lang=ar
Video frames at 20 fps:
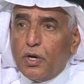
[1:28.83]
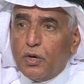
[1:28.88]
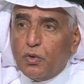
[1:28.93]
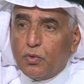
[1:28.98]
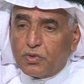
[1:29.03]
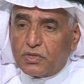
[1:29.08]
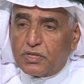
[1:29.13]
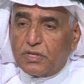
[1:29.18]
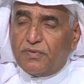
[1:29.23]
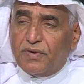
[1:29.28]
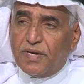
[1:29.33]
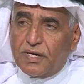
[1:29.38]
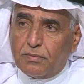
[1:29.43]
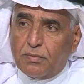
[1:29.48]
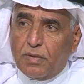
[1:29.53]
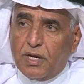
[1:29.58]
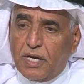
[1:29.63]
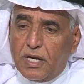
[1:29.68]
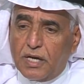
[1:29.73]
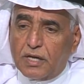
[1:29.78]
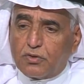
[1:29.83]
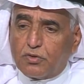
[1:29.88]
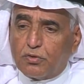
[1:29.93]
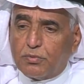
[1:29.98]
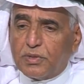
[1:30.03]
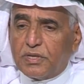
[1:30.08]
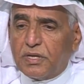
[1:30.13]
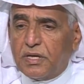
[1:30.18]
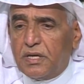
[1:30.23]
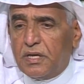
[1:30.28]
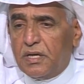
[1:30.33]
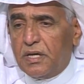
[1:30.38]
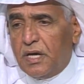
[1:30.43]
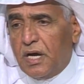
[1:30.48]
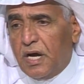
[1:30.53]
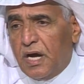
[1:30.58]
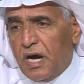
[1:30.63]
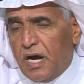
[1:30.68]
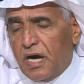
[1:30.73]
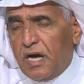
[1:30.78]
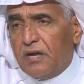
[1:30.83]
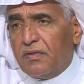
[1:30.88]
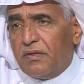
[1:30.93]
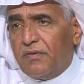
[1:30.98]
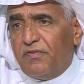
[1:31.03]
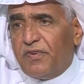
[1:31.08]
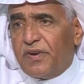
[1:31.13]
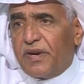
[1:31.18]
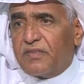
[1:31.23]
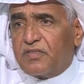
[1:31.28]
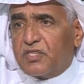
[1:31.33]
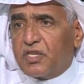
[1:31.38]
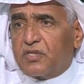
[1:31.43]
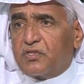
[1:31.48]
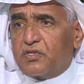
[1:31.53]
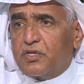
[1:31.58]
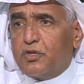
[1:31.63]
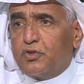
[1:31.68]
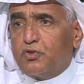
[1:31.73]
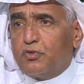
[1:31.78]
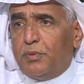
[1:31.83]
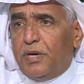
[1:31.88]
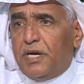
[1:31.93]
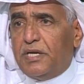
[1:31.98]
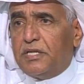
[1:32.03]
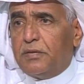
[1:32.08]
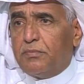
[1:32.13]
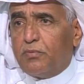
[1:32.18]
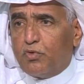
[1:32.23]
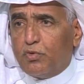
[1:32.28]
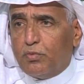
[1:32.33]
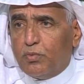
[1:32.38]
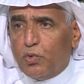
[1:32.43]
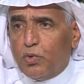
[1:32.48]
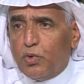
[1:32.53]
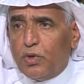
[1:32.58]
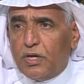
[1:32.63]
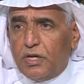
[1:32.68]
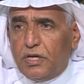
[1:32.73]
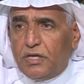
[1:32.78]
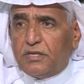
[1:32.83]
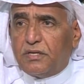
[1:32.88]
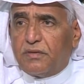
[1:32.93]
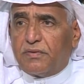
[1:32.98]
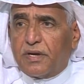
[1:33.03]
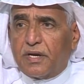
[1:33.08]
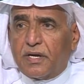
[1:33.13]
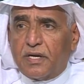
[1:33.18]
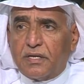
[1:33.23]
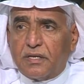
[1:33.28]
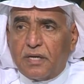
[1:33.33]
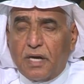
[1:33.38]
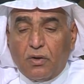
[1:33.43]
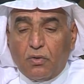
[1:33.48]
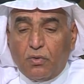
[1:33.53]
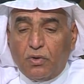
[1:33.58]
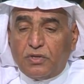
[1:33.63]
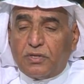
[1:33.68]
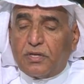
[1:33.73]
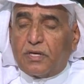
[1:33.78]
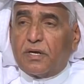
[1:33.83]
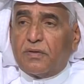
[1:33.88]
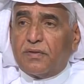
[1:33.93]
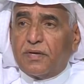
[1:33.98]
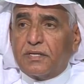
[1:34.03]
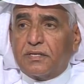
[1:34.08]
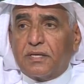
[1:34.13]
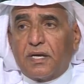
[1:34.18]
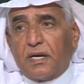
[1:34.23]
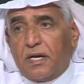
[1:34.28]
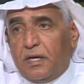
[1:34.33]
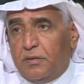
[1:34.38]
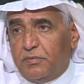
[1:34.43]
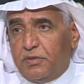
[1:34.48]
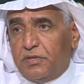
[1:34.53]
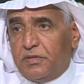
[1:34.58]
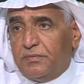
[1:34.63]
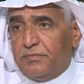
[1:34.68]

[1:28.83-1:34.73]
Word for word: واستفاد من لياقته البدنية أيضا فرض شخصيته بعدم قبول اعتذارات أو اعتراضات اللاعبين